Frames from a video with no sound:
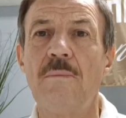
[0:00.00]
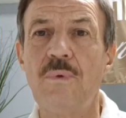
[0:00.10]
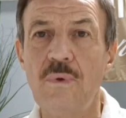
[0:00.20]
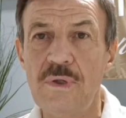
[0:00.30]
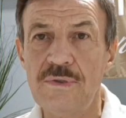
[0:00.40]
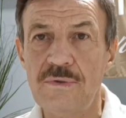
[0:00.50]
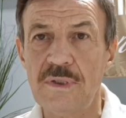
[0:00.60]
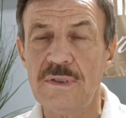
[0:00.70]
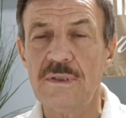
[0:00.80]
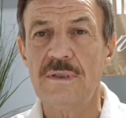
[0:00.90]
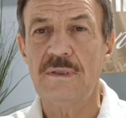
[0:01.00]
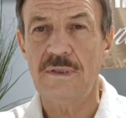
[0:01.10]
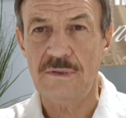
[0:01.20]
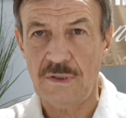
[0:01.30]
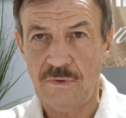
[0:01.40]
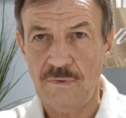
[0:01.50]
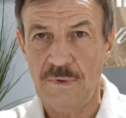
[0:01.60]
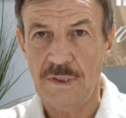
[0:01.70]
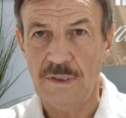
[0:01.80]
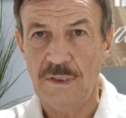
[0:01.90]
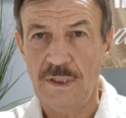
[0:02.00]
Пользуйтесь на здоровье.